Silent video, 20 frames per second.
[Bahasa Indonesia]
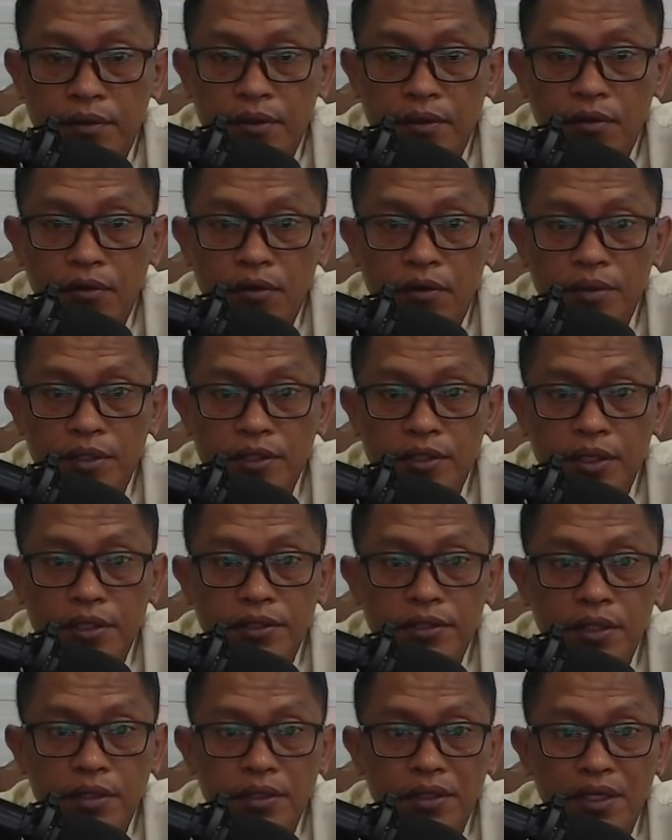Kalau bisa
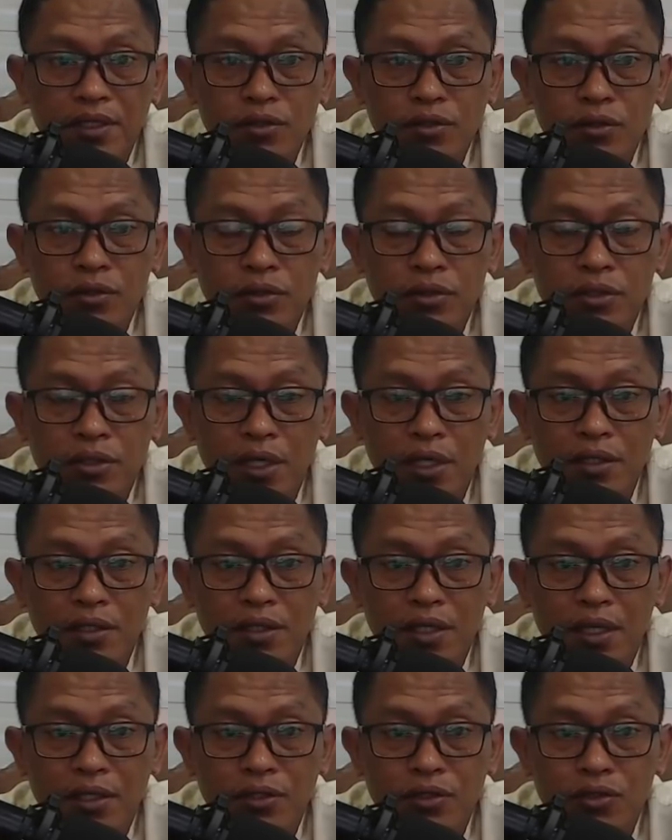satgas
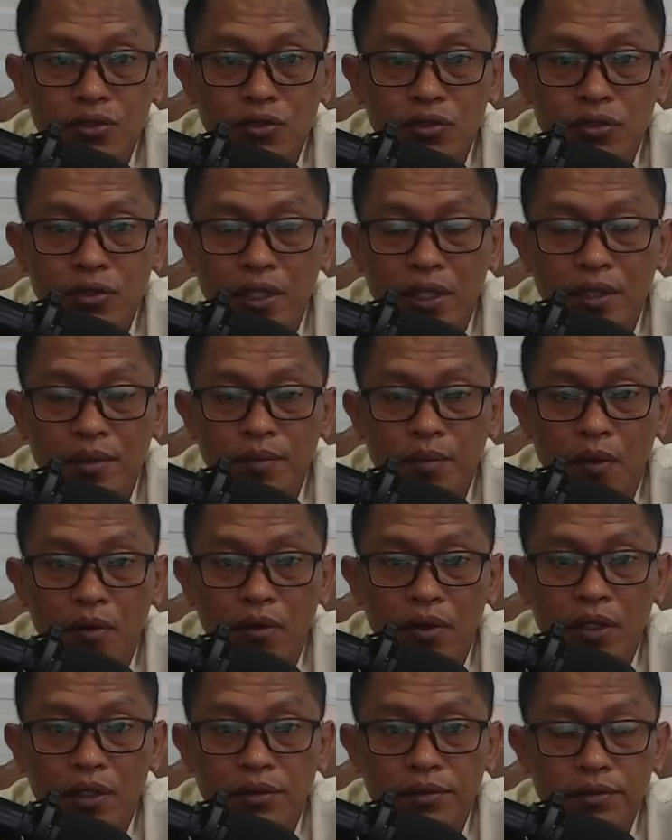satgas sus TNI
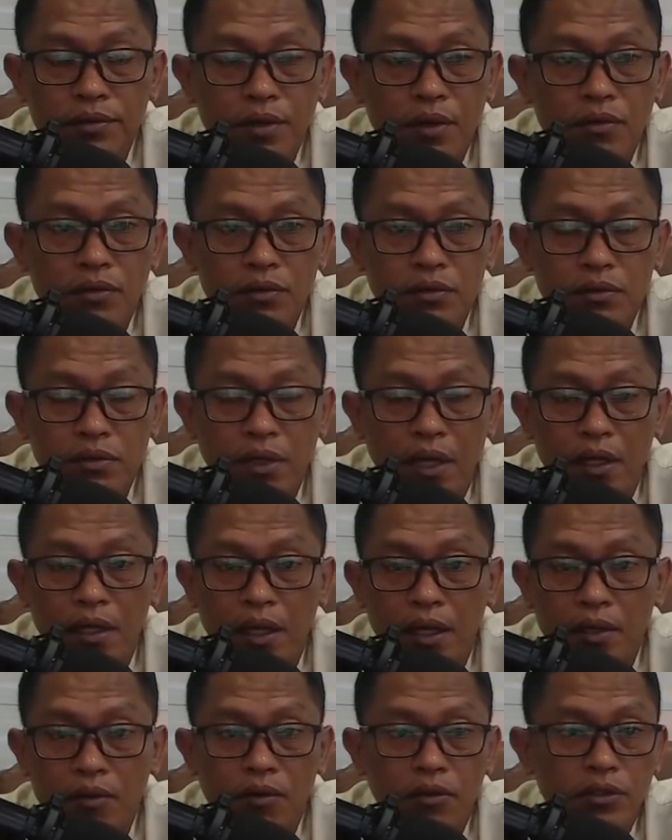Polri itu nggak
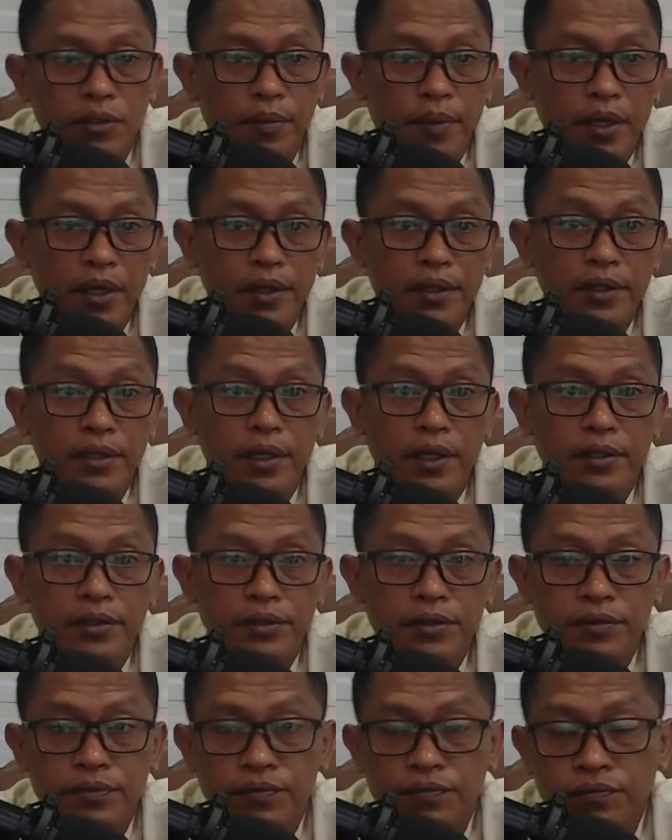sehari-hari nggak usah bagian
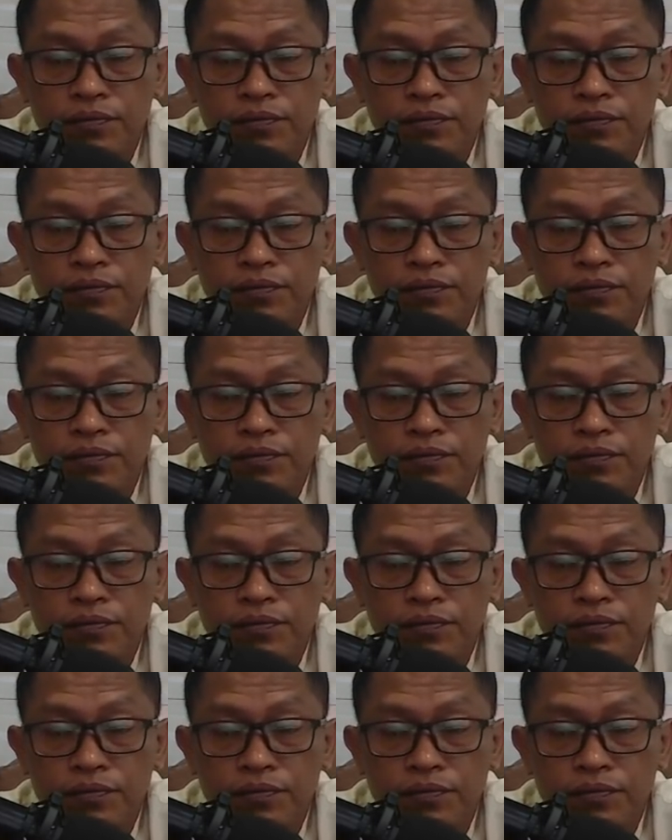dinas.